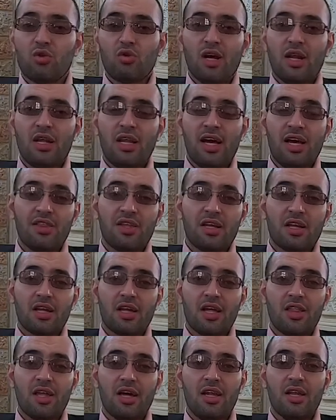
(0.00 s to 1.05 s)
أن نحذر
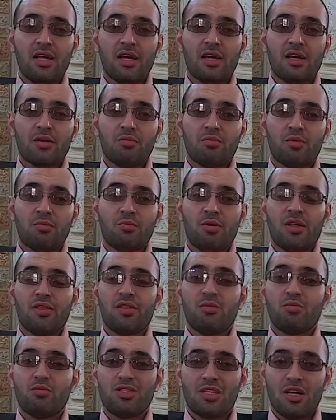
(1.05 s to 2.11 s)
كذلك من بعض
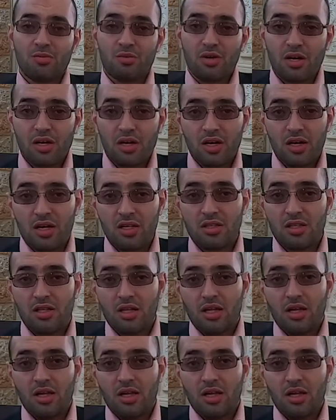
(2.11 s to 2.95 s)
المسابقات